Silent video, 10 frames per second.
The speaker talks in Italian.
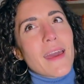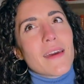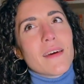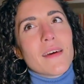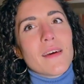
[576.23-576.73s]

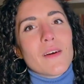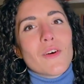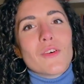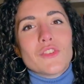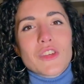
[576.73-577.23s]
eh,
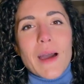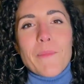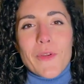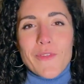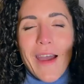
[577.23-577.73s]
ho già
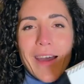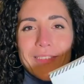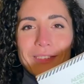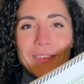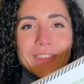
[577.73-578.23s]

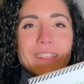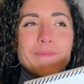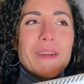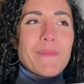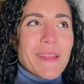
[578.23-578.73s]
provato, ho già
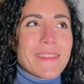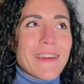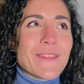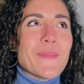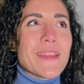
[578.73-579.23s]

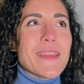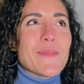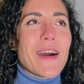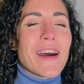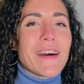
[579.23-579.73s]
sperimentato
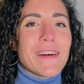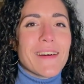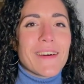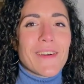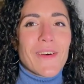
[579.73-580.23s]
prima
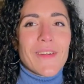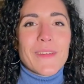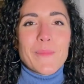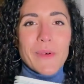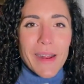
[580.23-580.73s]
eh,
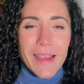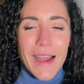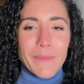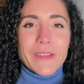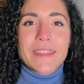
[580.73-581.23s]
con
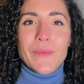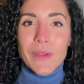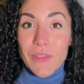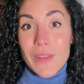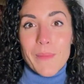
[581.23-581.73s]
Murakami
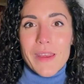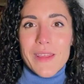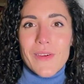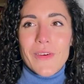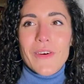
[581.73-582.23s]
seguito da
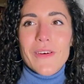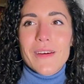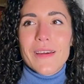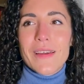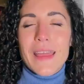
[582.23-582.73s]

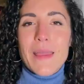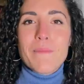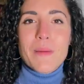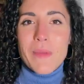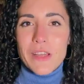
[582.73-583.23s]
Baricco eh, e
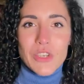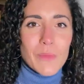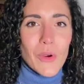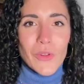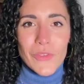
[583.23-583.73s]
mi piace
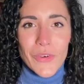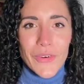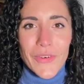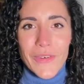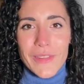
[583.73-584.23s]

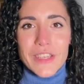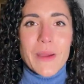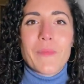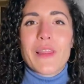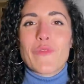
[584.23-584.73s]
molto
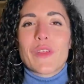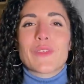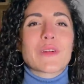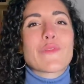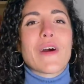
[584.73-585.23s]
diciamo
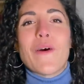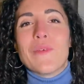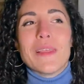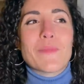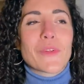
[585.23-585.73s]
l'effetto che fa
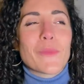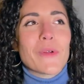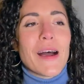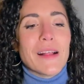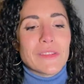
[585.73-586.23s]
un libro
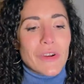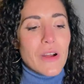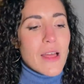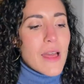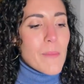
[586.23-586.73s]
dopo
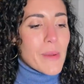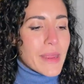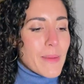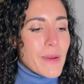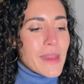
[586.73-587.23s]
l'altro
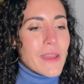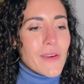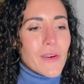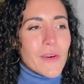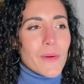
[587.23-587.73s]
perché
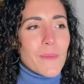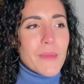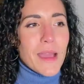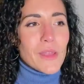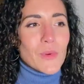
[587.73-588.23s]
Baricco
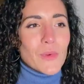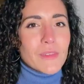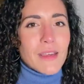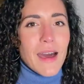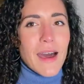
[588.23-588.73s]
mi
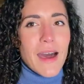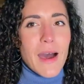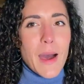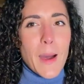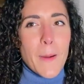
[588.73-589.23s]
aiuta
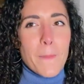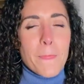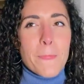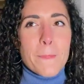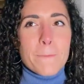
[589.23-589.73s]
a um,